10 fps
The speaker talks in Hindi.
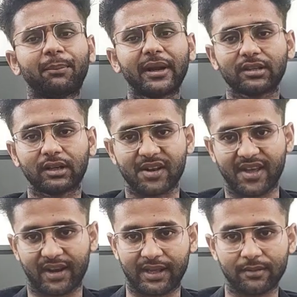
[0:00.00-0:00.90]
परसेंटेज
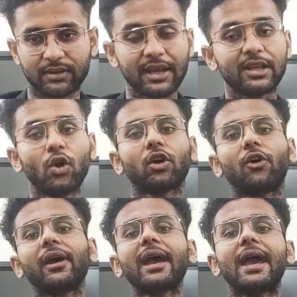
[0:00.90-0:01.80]
ले रहे हैं यानी ये
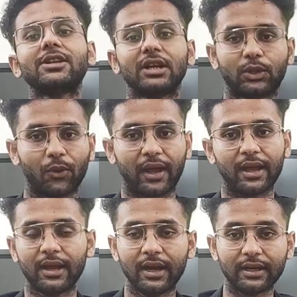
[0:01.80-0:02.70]
लोग कौन है एजेंट हो गए